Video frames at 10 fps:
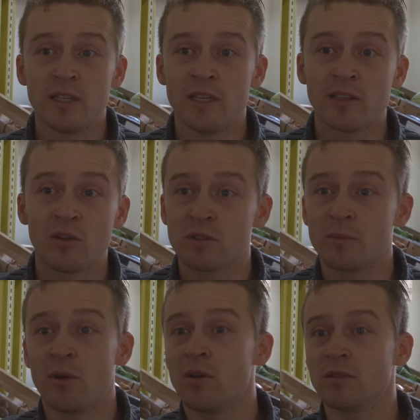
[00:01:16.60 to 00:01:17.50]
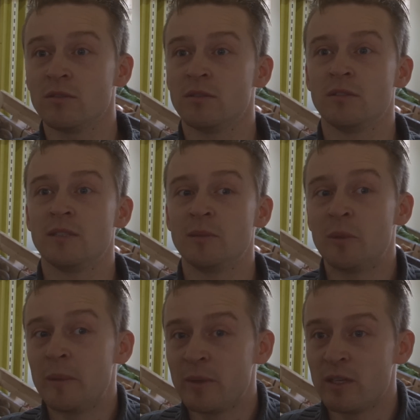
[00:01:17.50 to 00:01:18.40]
qui les transporte. Euh, c'est
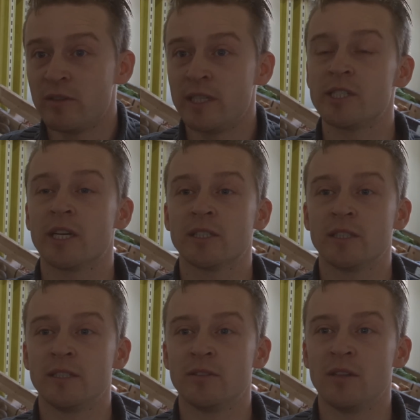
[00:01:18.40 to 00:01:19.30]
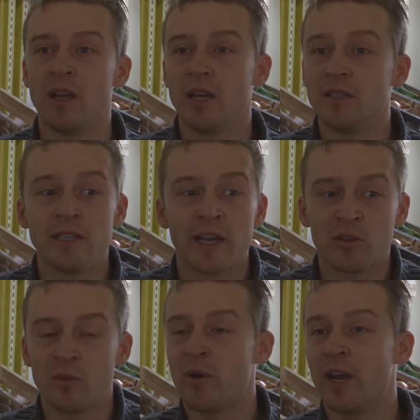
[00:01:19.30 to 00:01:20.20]
moi-même qui vais les chercher euh,
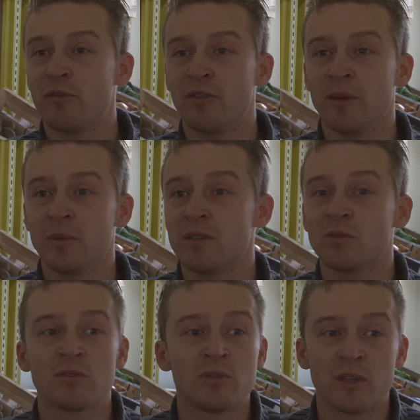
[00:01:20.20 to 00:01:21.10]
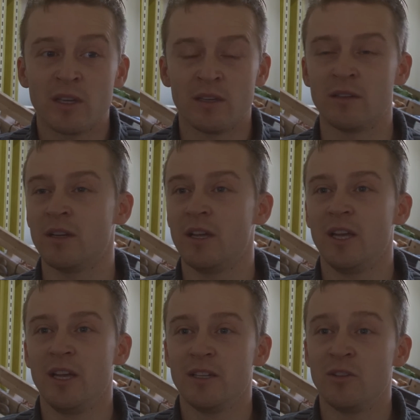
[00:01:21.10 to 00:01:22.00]
directement à la ferme, qui sont stockés euh,
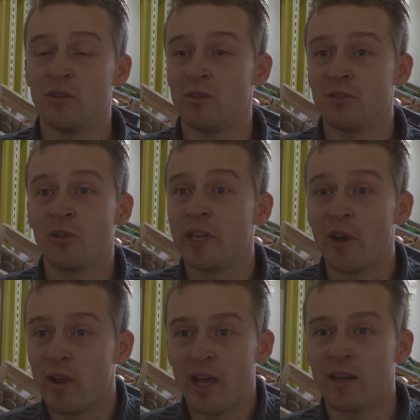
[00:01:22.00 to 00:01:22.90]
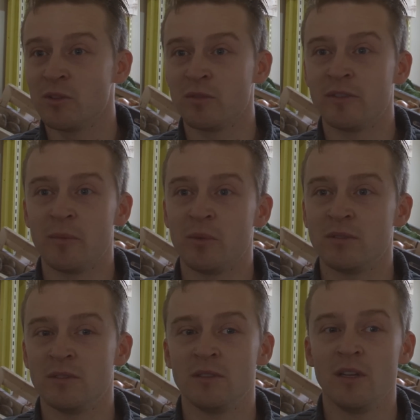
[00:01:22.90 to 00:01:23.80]
dans, dans les hangars. Donc vraiment,
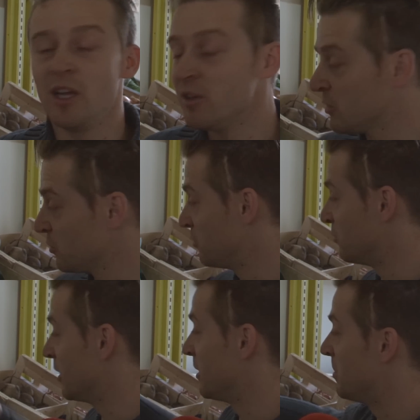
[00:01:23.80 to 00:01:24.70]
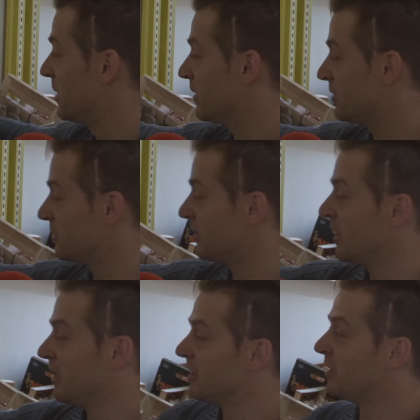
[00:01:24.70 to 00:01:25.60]
de toute façon, vous voyez bien,
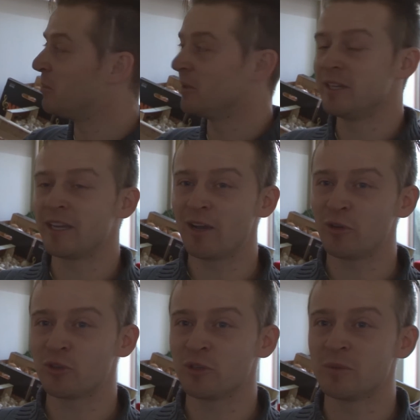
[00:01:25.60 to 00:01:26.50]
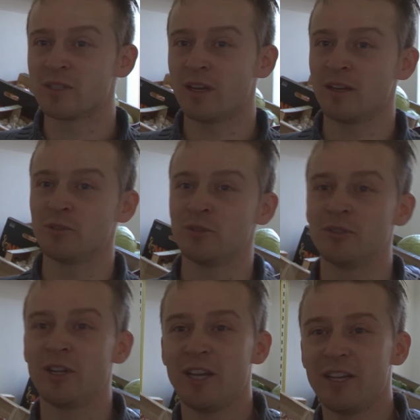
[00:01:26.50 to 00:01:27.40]
des, des carottes comme ça,
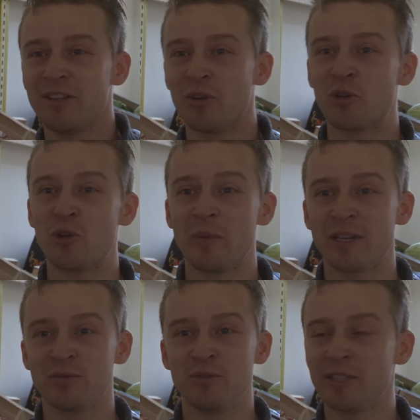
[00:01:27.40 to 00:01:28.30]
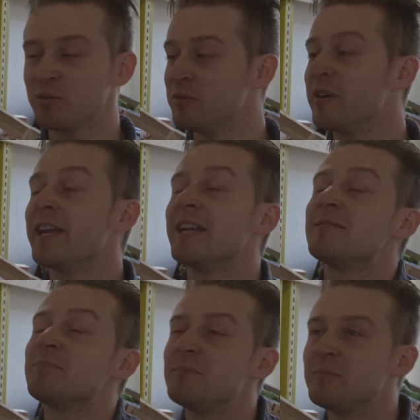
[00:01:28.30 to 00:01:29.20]
dans le commerce, vous les trouverez
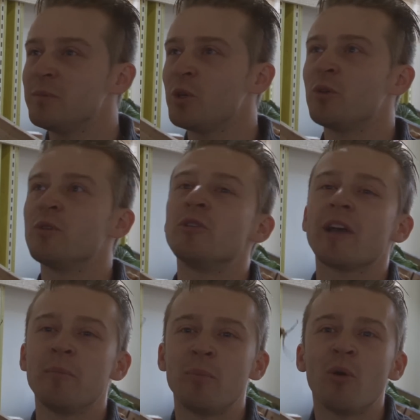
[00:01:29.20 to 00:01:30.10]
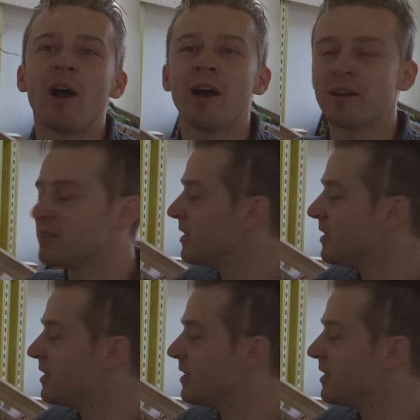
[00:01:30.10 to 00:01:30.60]
que très peu rares